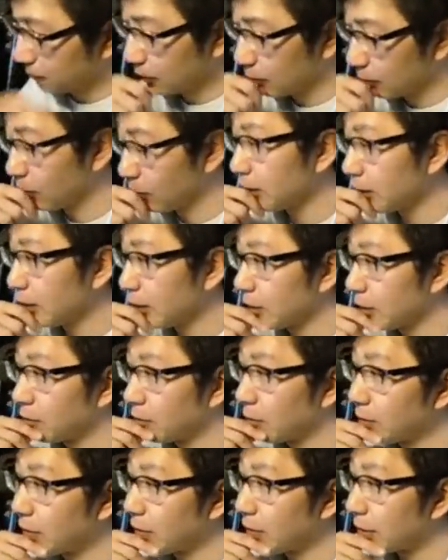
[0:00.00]
この間ね
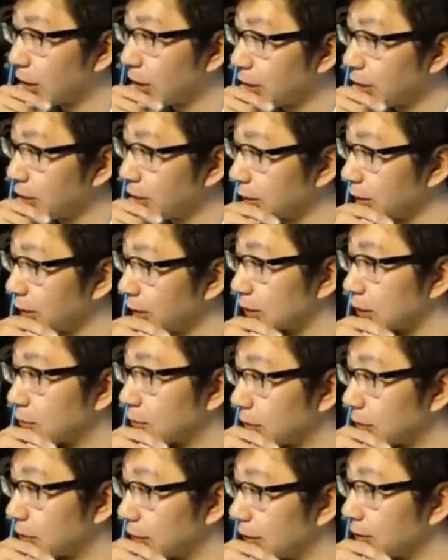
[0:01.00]
ウェブカメラ買いに行ったんですけど
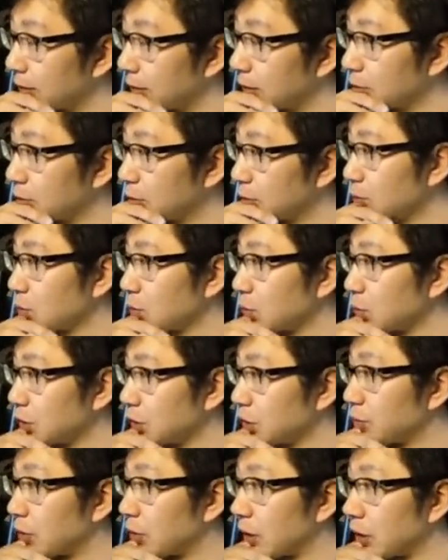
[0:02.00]
もねあのちょっと欲し
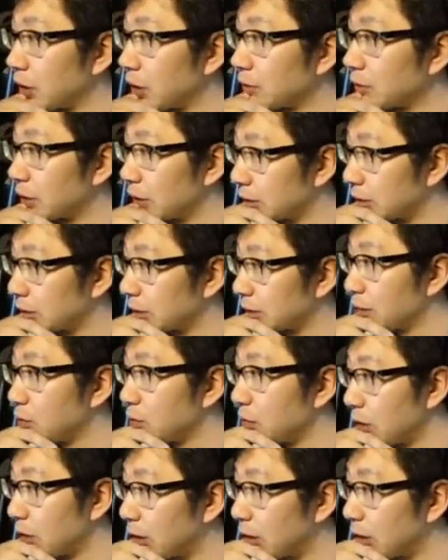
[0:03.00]
いものがなくて在
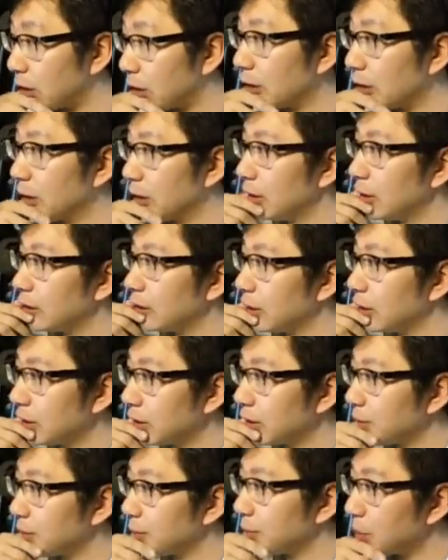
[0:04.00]
庫がで一
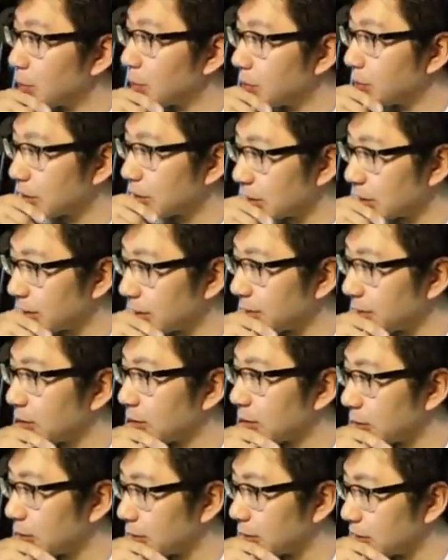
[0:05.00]
旦見送りまし
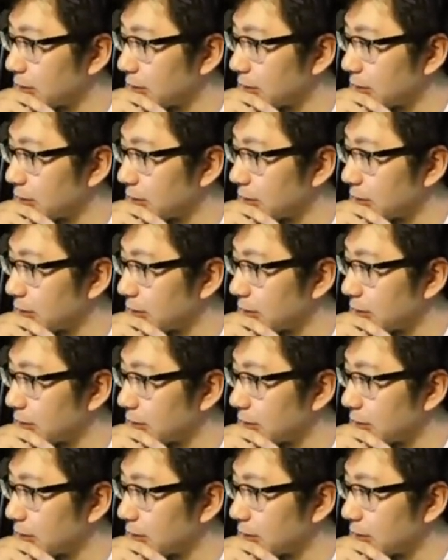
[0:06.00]
た、は